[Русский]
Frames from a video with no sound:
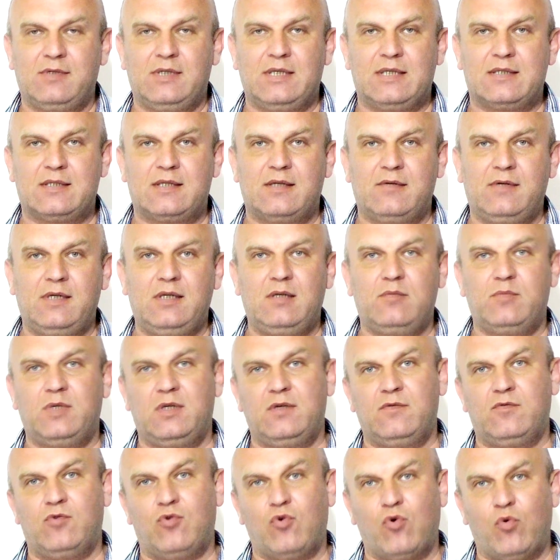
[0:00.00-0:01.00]
и на основании
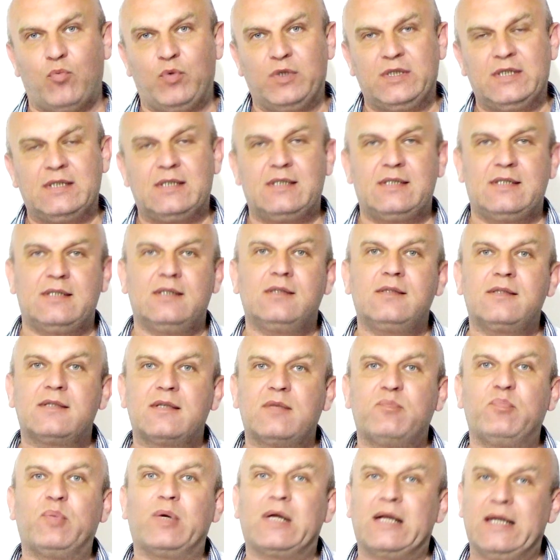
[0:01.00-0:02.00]
моего опыта
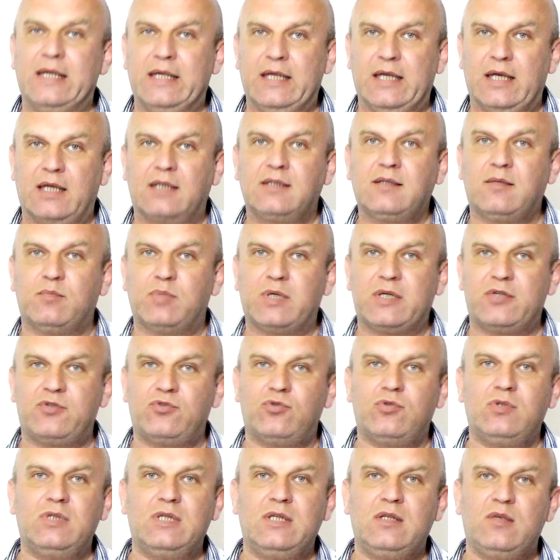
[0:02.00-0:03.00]
родился проект,
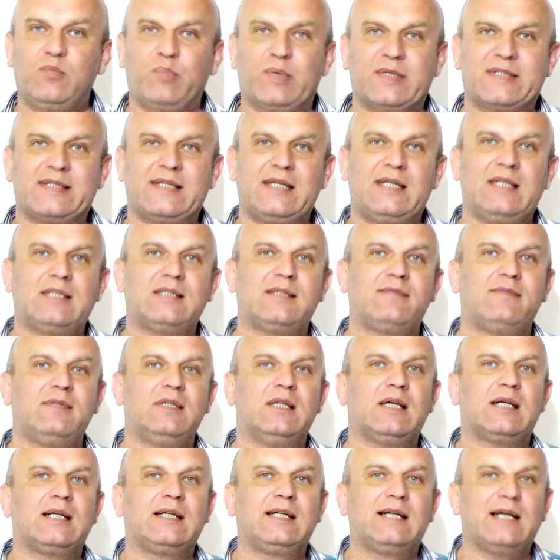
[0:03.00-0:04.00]
обращенный
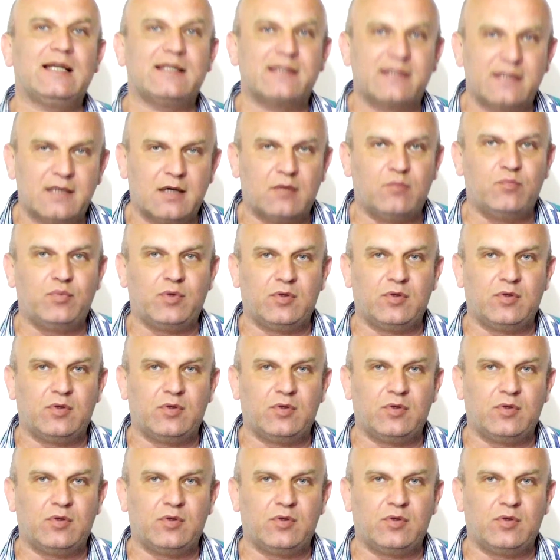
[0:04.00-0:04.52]
непосредственно к гостям